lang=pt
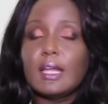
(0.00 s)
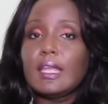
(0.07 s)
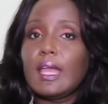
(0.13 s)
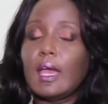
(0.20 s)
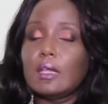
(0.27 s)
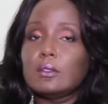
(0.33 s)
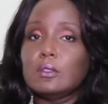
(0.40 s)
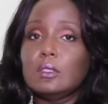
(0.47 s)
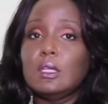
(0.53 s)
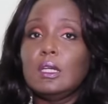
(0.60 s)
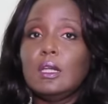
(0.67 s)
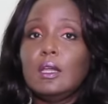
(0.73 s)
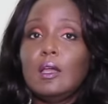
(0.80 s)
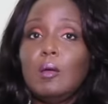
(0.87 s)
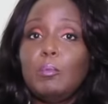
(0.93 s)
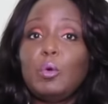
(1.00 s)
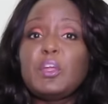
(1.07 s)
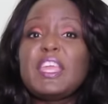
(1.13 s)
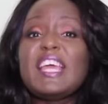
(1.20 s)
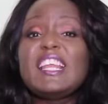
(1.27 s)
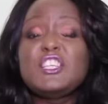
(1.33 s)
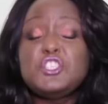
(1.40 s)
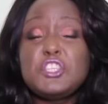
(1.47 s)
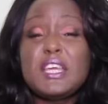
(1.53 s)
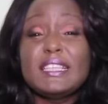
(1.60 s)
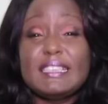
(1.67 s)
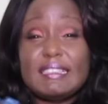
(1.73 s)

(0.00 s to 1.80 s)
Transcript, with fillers: ganhado, porque ela tinha